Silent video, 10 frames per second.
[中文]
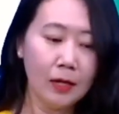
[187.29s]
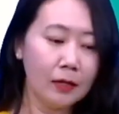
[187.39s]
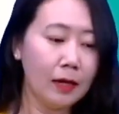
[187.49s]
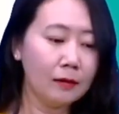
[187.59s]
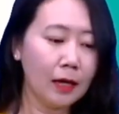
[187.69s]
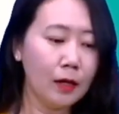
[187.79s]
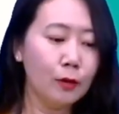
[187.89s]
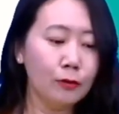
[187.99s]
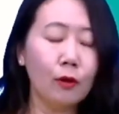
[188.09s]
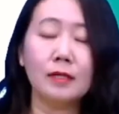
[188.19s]
然后呢，
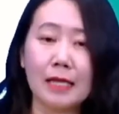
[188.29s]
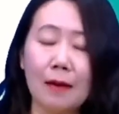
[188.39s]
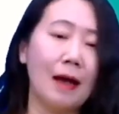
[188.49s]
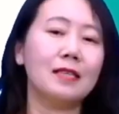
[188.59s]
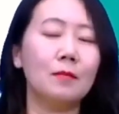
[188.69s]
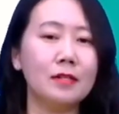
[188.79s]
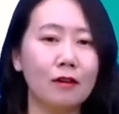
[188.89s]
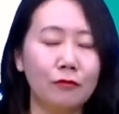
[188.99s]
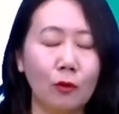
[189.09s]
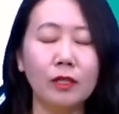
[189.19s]
如果我再把前面这个
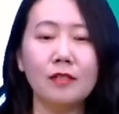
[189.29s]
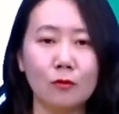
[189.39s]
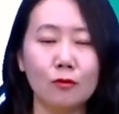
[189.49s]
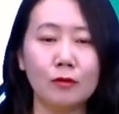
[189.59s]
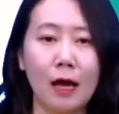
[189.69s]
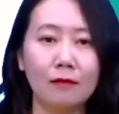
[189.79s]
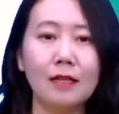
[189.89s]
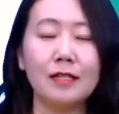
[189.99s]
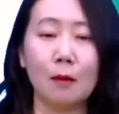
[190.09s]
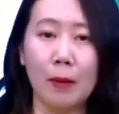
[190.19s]
否定前缀去掉，那
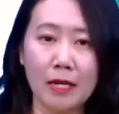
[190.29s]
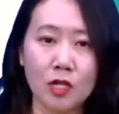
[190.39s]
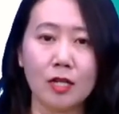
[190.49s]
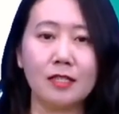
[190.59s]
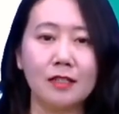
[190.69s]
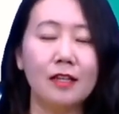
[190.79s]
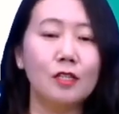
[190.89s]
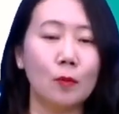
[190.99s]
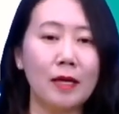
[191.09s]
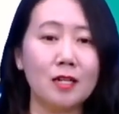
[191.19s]
这个 patient
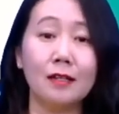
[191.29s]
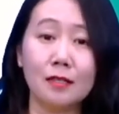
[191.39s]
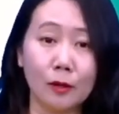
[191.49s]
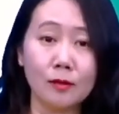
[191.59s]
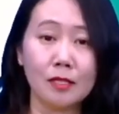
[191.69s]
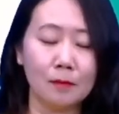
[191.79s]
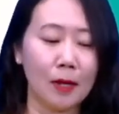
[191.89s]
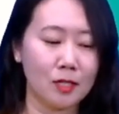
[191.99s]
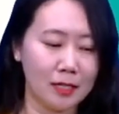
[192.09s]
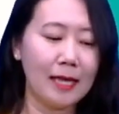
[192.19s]
就变成了形容词，表
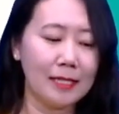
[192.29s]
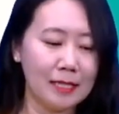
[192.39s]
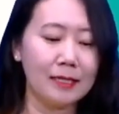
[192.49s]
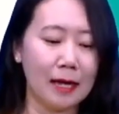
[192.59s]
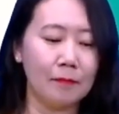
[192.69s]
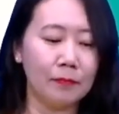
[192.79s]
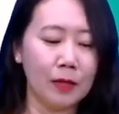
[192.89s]
示耐心的。